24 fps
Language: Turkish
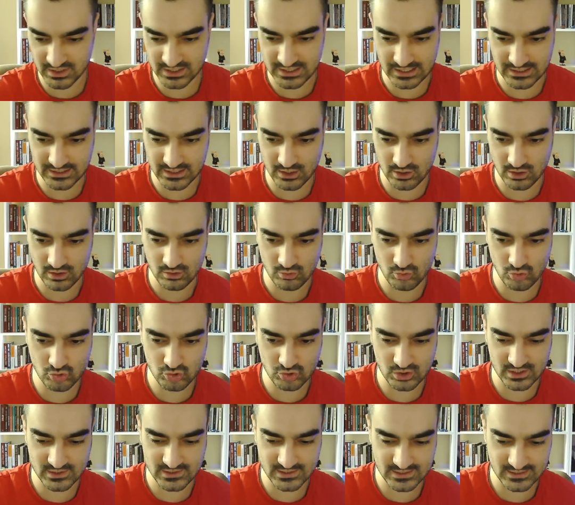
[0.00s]
Bir tane de
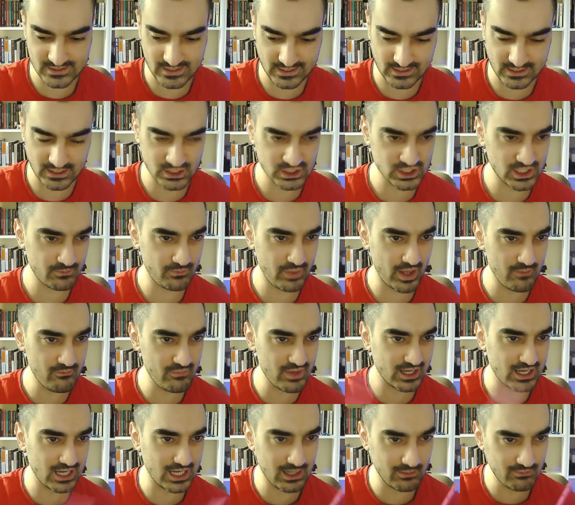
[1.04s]
ücretsiz arkadaşlar
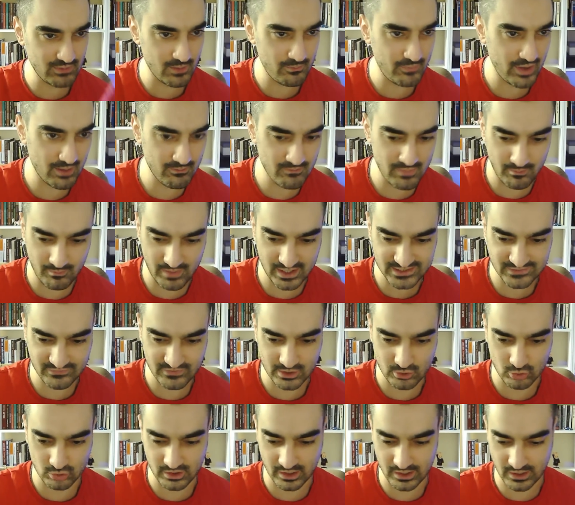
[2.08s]
pembe kalemle pembe mat
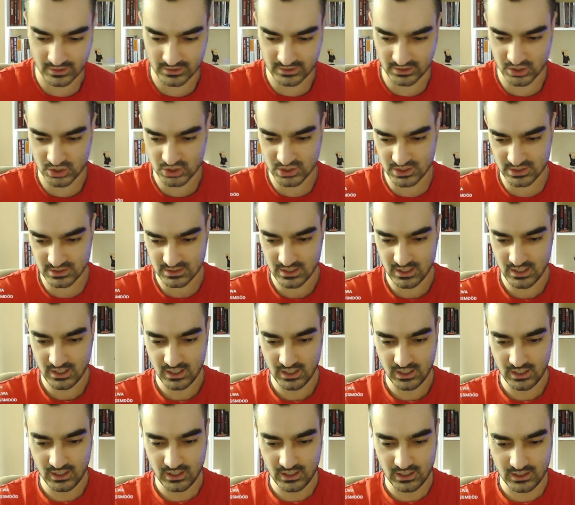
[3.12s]
veriyorlar arkadaşlar.
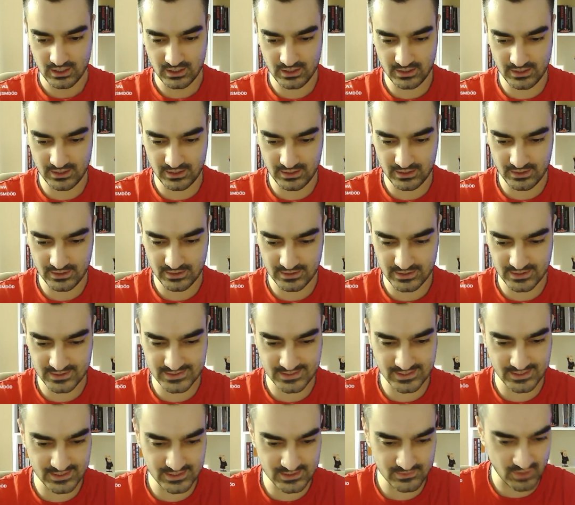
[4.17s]
Ee,
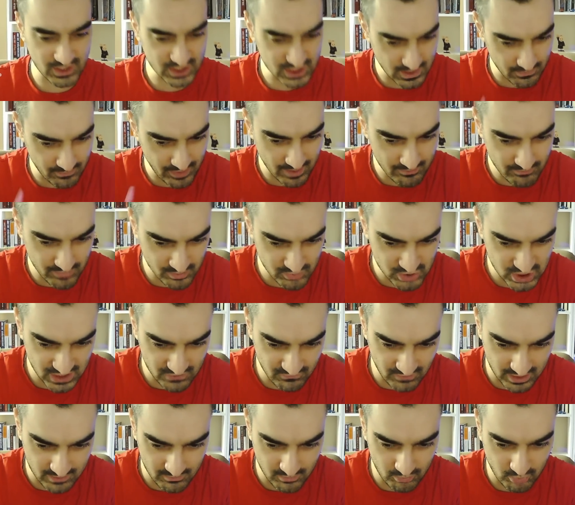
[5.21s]
istediğiniz başka pembe bir
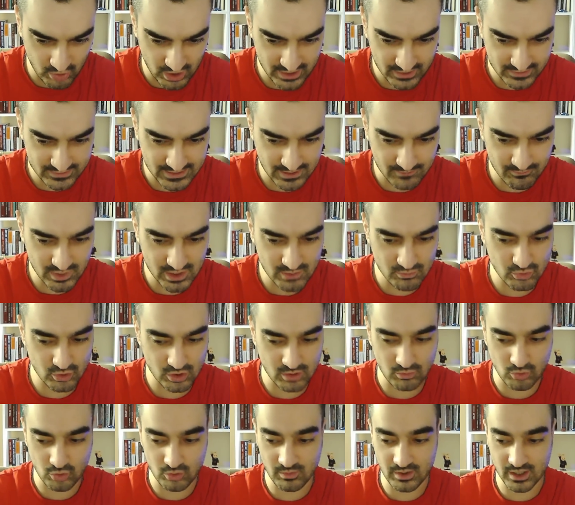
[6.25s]
şey var mı bu hayattan
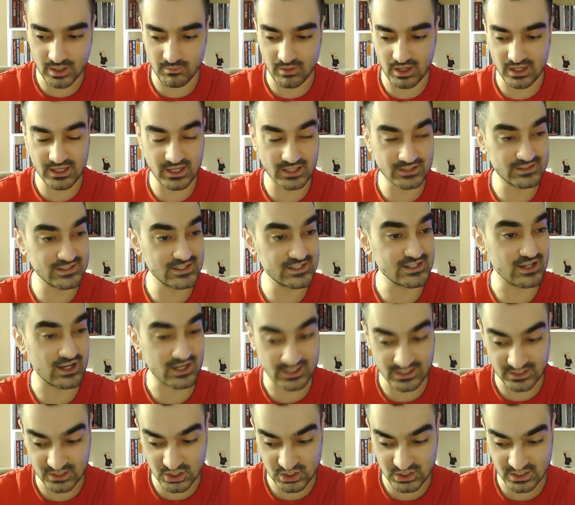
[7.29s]
bilmiyorum. Umarım hayatınız
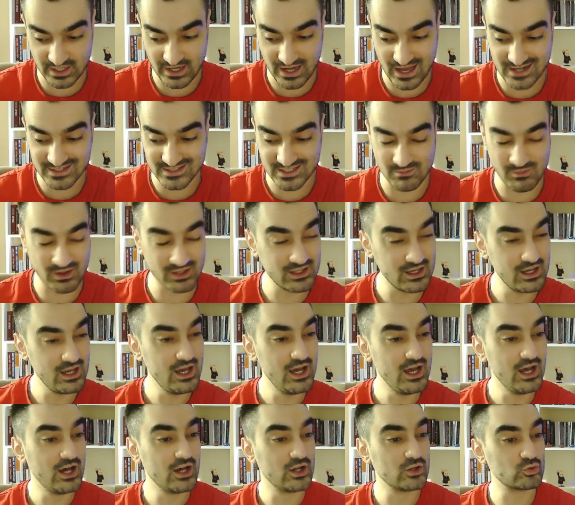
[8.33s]
arkadaşlar her zaman
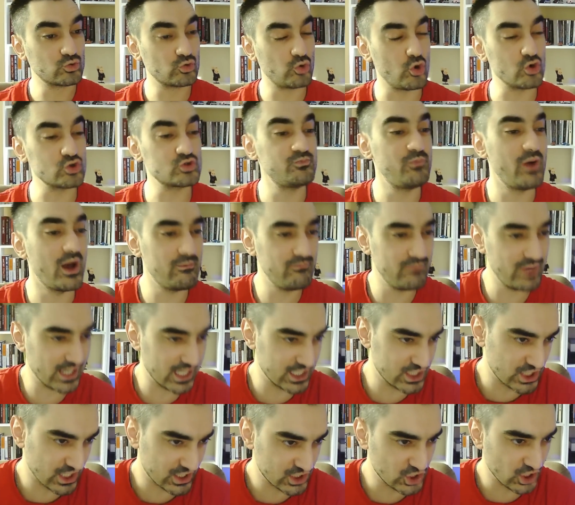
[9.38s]
toz pembe
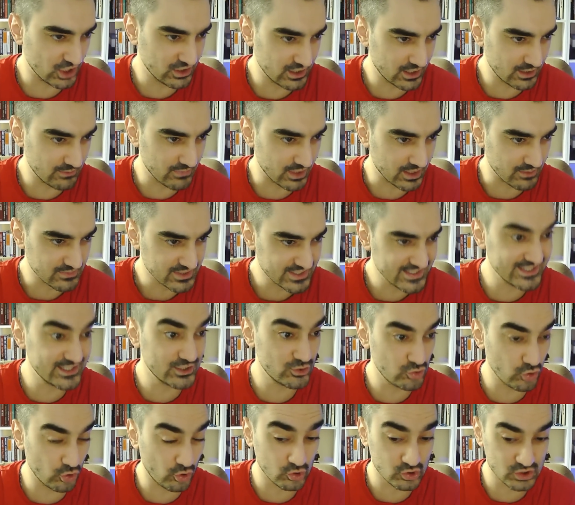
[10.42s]
geçer canlarım benim.
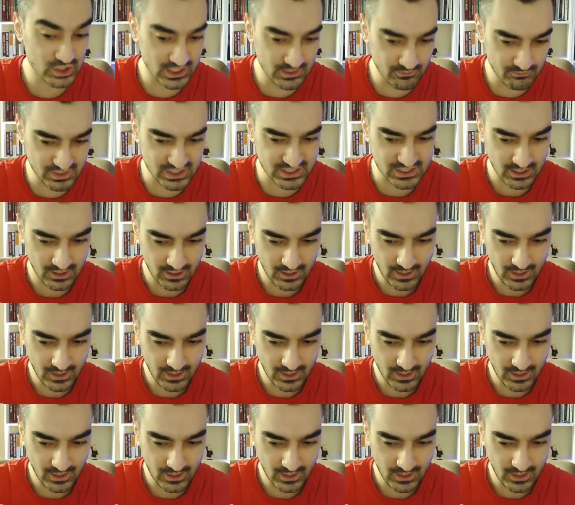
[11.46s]
Sizi çok özledim bir.